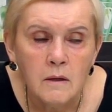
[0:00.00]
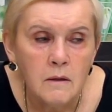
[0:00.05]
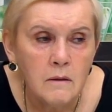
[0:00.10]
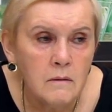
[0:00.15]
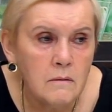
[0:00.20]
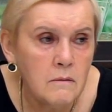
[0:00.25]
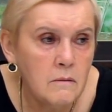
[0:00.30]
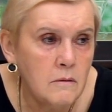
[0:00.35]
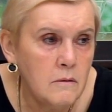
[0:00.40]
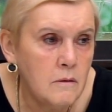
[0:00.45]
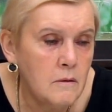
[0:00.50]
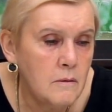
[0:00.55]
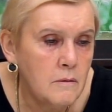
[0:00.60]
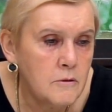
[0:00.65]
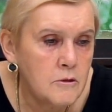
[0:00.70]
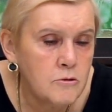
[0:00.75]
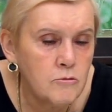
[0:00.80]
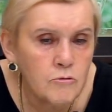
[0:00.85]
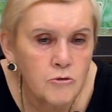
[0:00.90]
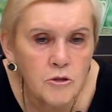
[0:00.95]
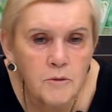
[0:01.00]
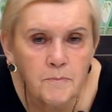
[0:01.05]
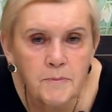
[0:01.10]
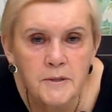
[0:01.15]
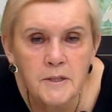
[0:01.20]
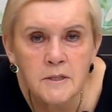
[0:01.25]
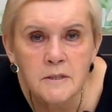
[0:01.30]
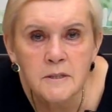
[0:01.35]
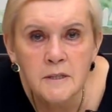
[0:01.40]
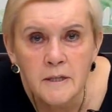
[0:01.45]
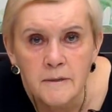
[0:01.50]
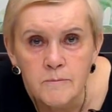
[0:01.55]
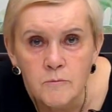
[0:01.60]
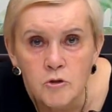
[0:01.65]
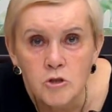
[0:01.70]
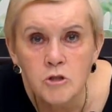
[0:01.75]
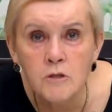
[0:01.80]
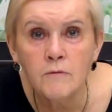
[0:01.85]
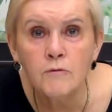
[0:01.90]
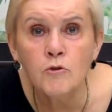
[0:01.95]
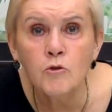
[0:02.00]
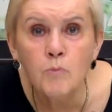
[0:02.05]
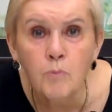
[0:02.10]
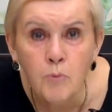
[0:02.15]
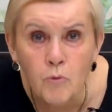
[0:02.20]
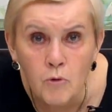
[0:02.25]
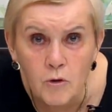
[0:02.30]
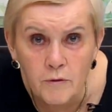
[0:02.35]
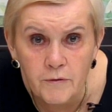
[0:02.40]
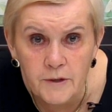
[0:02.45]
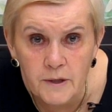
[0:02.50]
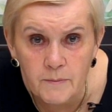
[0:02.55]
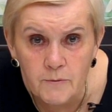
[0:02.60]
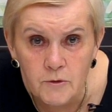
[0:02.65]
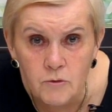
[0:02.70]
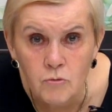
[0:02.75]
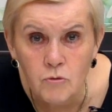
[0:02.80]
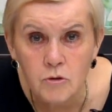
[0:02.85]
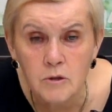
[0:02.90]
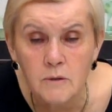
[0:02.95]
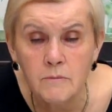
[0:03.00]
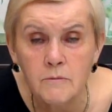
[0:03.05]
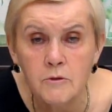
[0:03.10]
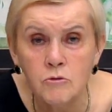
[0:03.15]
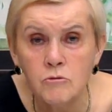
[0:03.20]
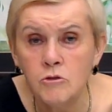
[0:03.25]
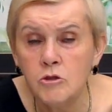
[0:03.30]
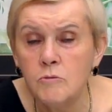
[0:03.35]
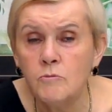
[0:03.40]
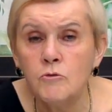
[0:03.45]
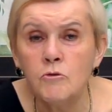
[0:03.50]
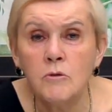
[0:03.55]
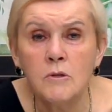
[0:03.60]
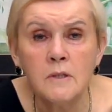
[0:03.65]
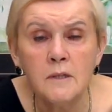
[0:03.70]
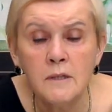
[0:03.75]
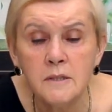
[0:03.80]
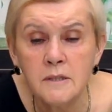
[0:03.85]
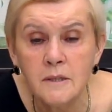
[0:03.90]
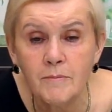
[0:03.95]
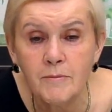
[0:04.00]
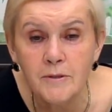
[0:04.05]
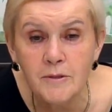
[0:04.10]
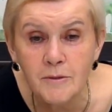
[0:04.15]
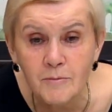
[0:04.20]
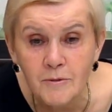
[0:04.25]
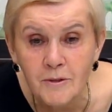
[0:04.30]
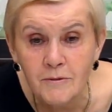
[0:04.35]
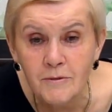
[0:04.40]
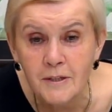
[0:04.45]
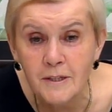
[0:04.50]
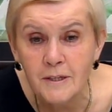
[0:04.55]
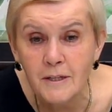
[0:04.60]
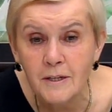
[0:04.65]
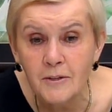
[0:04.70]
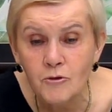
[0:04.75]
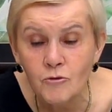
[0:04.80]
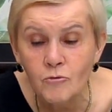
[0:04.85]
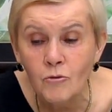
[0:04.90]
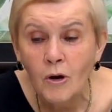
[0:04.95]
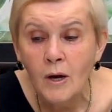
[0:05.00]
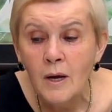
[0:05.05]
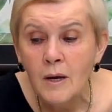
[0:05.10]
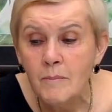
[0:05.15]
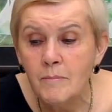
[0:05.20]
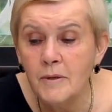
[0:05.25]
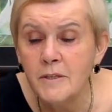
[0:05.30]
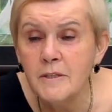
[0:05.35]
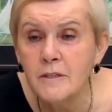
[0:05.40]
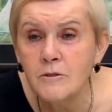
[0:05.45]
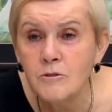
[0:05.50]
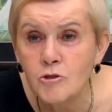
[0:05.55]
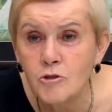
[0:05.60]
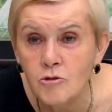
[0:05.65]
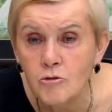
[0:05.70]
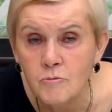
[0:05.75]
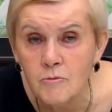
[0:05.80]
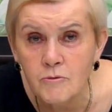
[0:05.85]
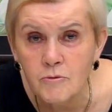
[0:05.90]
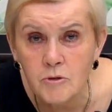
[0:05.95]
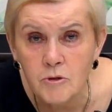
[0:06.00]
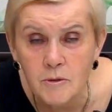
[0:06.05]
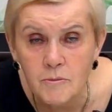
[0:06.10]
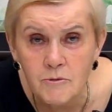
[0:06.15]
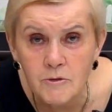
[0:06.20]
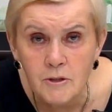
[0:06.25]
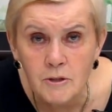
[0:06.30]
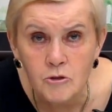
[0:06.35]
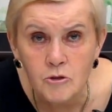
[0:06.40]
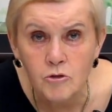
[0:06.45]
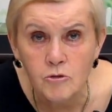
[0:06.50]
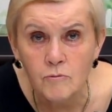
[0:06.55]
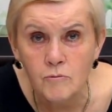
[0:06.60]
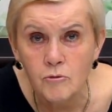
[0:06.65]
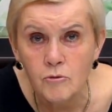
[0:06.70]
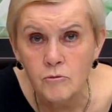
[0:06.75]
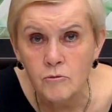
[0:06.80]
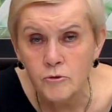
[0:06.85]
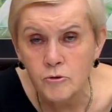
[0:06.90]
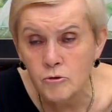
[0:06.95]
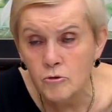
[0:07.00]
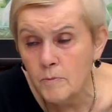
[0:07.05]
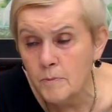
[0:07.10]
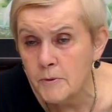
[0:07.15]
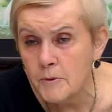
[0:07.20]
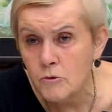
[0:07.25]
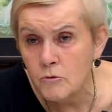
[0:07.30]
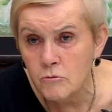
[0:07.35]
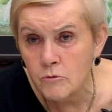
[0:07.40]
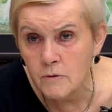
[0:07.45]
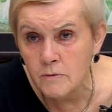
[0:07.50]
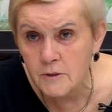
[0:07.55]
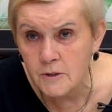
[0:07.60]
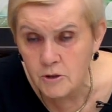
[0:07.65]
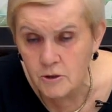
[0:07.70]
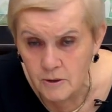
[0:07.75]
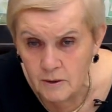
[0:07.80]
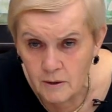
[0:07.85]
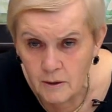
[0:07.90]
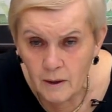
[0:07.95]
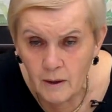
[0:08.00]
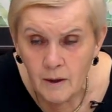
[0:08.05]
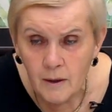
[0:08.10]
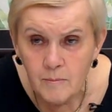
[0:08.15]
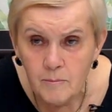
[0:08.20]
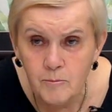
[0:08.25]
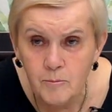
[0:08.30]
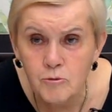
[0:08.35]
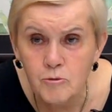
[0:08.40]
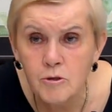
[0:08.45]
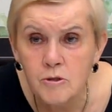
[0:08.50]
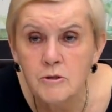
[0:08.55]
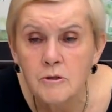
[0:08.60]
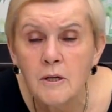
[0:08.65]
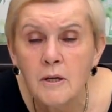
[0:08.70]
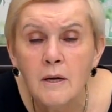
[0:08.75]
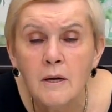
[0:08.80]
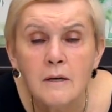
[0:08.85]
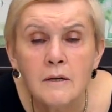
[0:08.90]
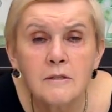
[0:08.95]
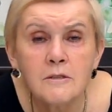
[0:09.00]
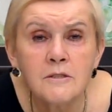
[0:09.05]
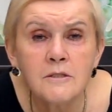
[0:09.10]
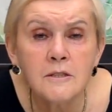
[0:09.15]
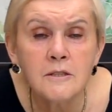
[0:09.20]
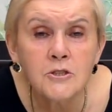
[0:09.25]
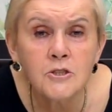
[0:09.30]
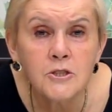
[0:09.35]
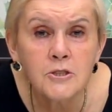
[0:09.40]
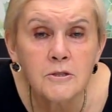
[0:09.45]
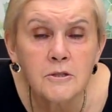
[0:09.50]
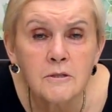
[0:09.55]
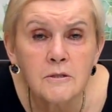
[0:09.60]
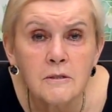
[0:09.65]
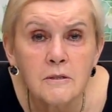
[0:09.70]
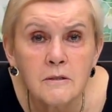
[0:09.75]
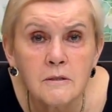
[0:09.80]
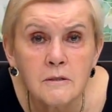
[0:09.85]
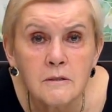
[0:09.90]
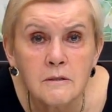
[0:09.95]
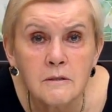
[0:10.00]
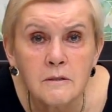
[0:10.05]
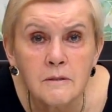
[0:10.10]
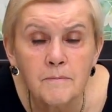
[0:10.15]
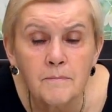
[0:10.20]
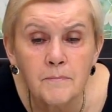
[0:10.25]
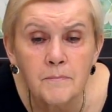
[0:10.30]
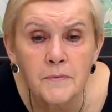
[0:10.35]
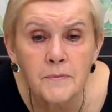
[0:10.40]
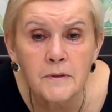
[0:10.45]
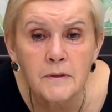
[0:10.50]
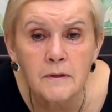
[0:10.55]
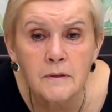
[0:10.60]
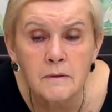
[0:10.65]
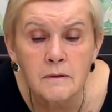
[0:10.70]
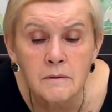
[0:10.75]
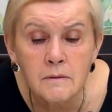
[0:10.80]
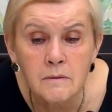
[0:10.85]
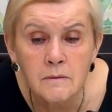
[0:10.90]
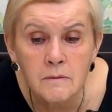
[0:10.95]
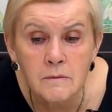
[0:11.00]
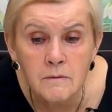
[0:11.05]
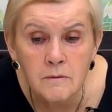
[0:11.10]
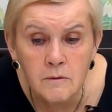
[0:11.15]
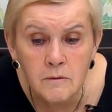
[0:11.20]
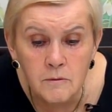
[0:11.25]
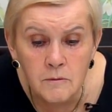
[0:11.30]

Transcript: А, слушайте, подрезать можно в любое время года. Мы тоже много раз об этом говорили. Ну, понятно, что мы все время толчем воду в ступе, но неважно, пусть. Значит, э, э,